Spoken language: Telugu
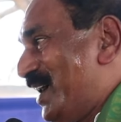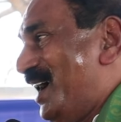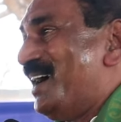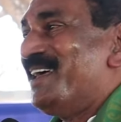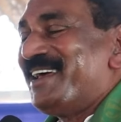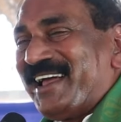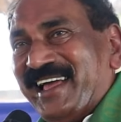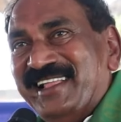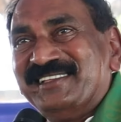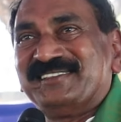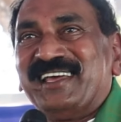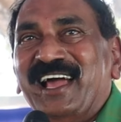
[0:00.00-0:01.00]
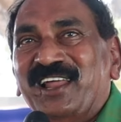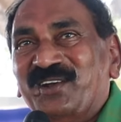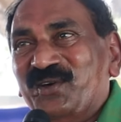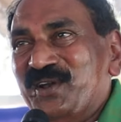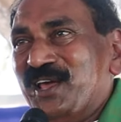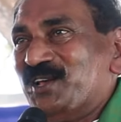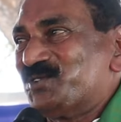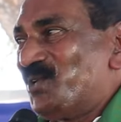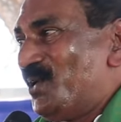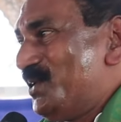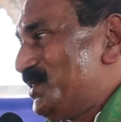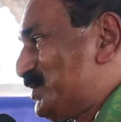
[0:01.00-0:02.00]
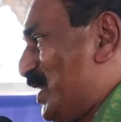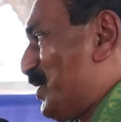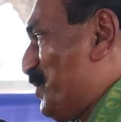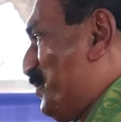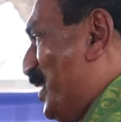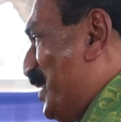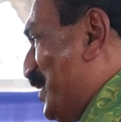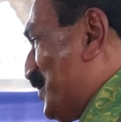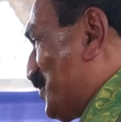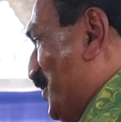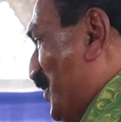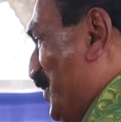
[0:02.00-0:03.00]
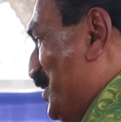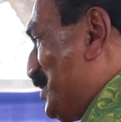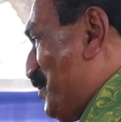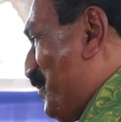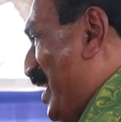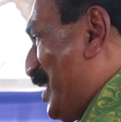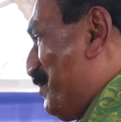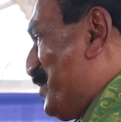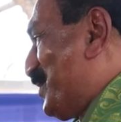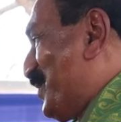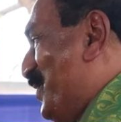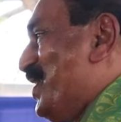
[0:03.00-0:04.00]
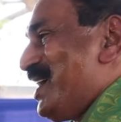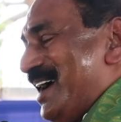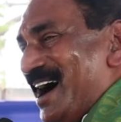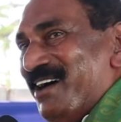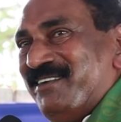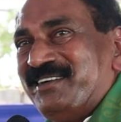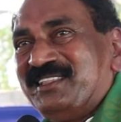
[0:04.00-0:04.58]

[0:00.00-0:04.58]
కూడా కలిసి అల్లూరు నియోజకవర్గం నుంచి సర్వేపల్లి నియోజకవర్గం నుంచి పార్లమెంట్లో కా